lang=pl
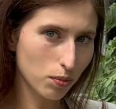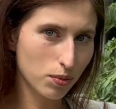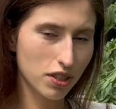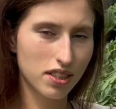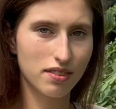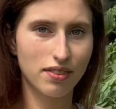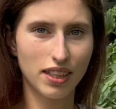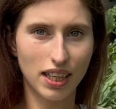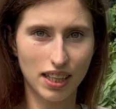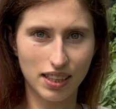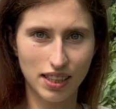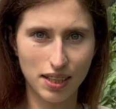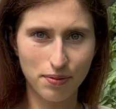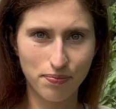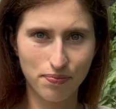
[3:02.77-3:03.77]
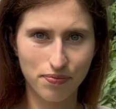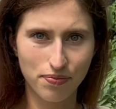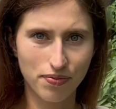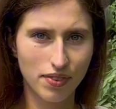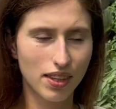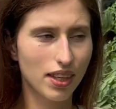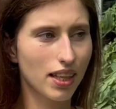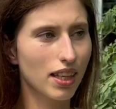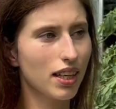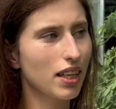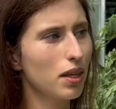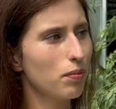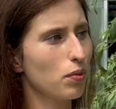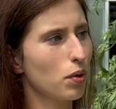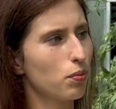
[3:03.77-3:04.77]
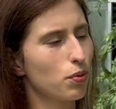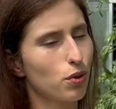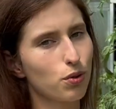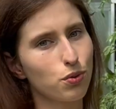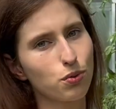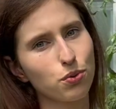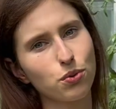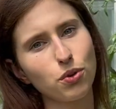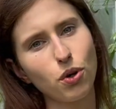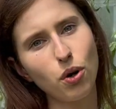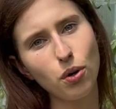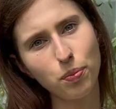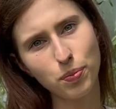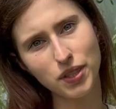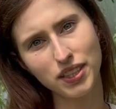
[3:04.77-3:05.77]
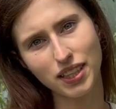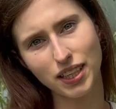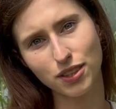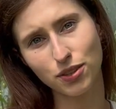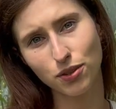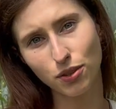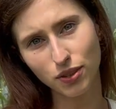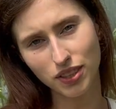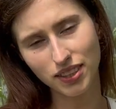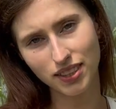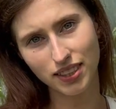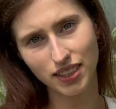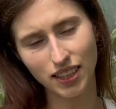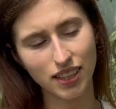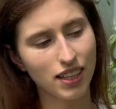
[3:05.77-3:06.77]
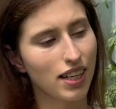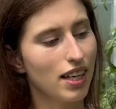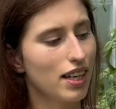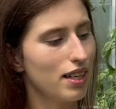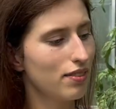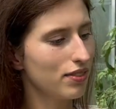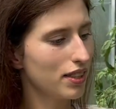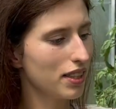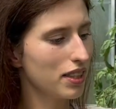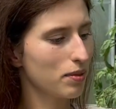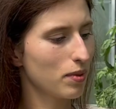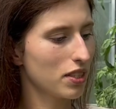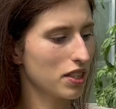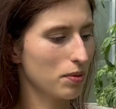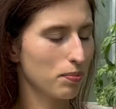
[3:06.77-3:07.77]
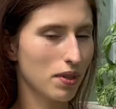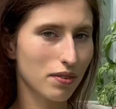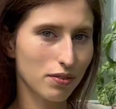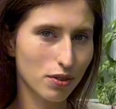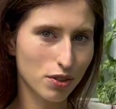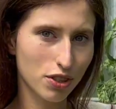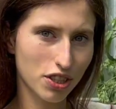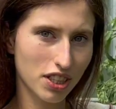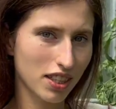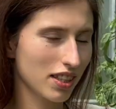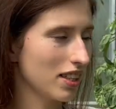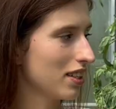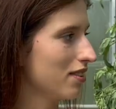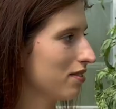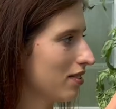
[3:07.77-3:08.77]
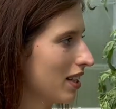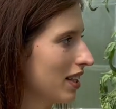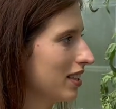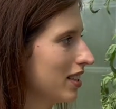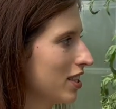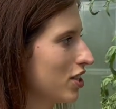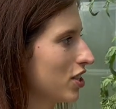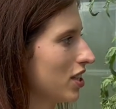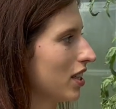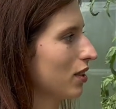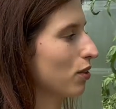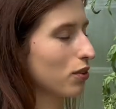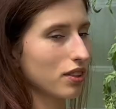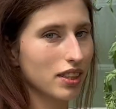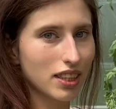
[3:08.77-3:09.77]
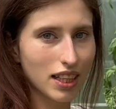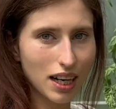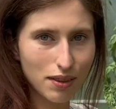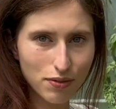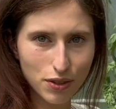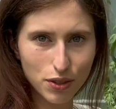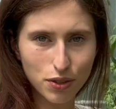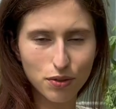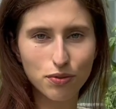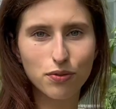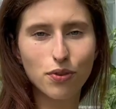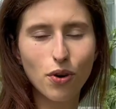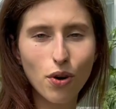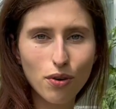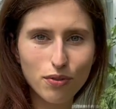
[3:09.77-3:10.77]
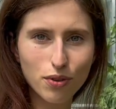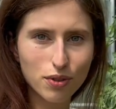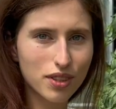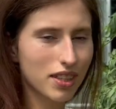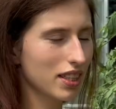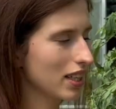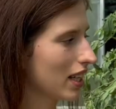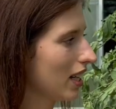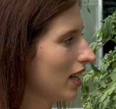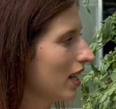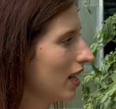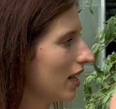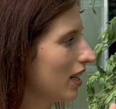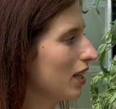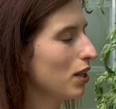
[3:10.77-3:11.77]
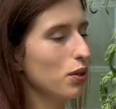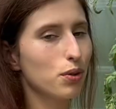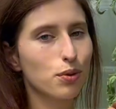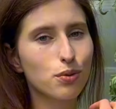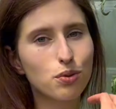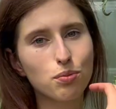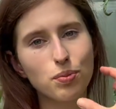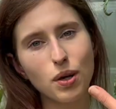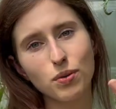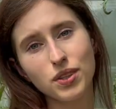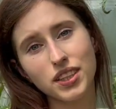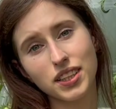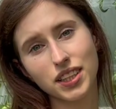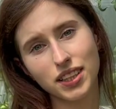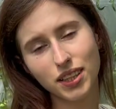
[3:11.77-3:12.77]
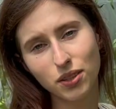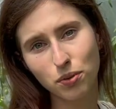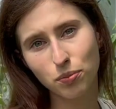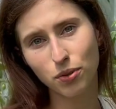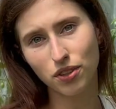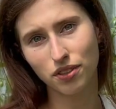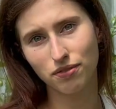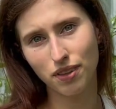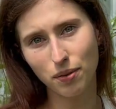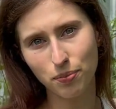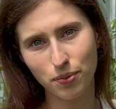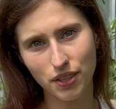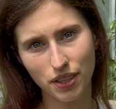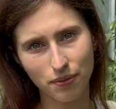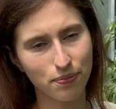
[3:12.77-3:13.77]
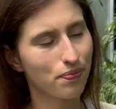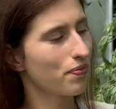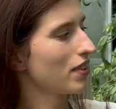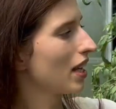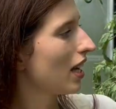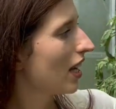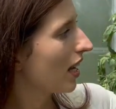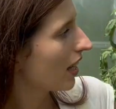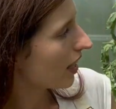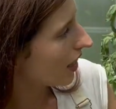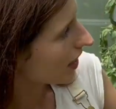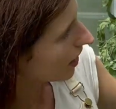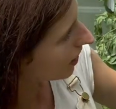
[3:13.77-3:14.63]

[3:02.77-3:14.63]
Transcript: przyswajalne i po prostu opryskać dolistnie. Wtedy macie pewność, że faktycznie to trafi w owoc i uzupełni te niedobory wapnia i